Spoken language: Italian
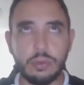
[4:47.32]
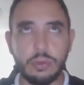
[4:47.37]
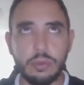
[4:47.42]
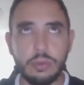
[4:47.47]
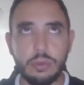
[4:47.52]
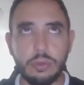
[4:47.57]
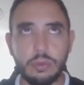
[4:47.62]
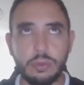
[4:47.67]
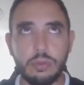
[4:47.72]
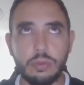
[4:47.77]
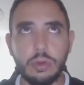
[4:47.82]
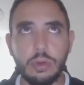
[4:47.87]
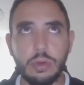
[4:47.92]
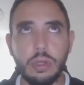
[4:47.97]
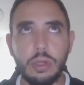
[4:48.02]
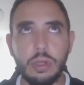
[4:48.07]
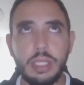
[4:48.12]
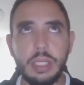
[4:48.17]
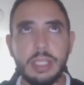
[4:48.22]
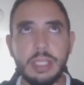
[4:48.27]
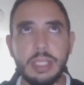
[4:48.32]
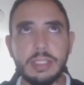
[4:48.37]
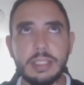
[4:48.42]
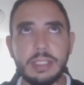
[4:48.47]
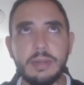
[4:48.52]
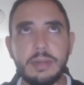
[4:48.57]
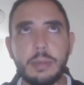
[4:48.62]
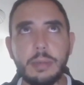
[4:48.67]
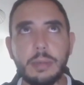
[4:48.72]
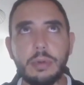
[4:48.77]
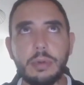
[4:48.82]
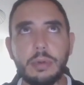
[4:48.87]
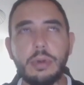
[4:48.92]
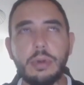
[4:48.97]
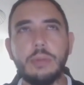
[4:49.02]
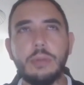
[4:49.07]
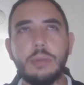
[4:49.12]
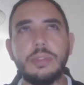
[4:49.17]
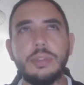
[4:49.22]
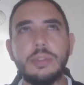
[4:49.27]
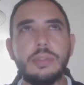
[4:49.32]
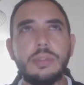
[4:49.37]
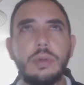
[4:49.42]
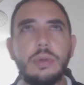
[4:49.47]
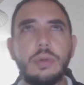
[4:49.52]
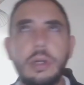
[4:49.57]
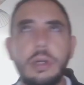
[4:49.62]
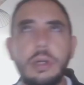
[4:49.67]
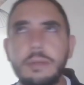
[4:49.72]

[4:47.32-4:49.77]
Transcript: Google e scriviamo Chrome Store,